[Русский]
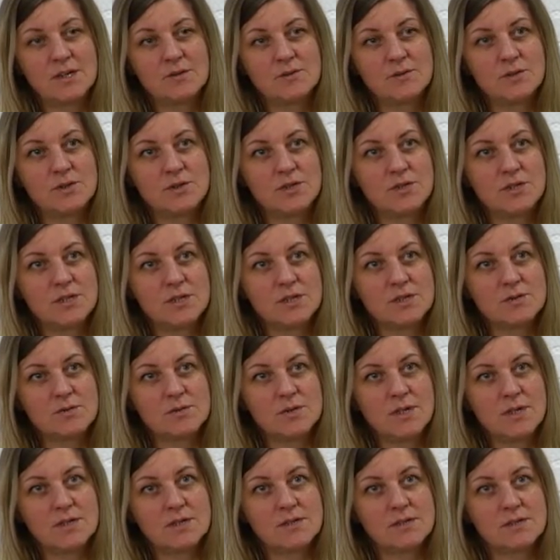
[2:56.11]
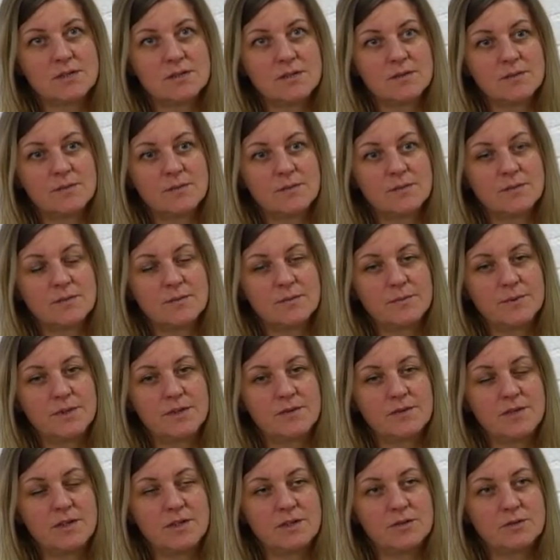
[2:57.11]
Вот сейчас у нас э,
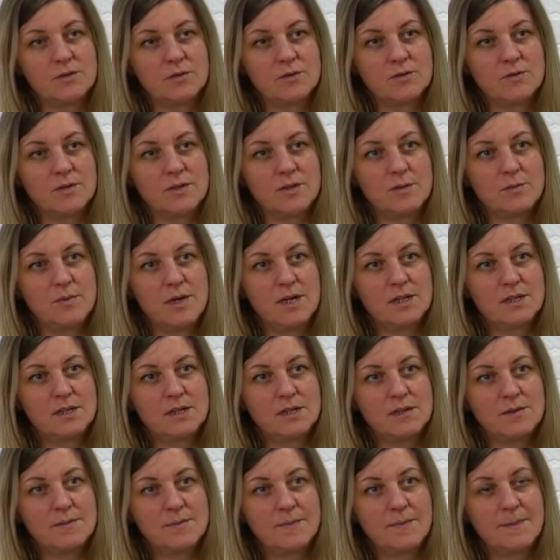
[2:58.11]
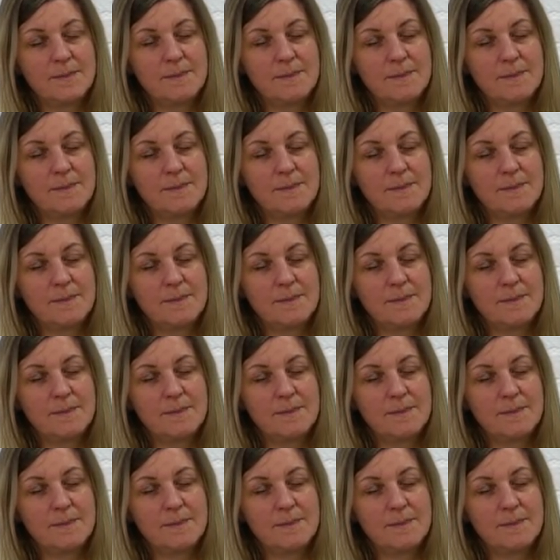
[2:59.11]
появились новые ребята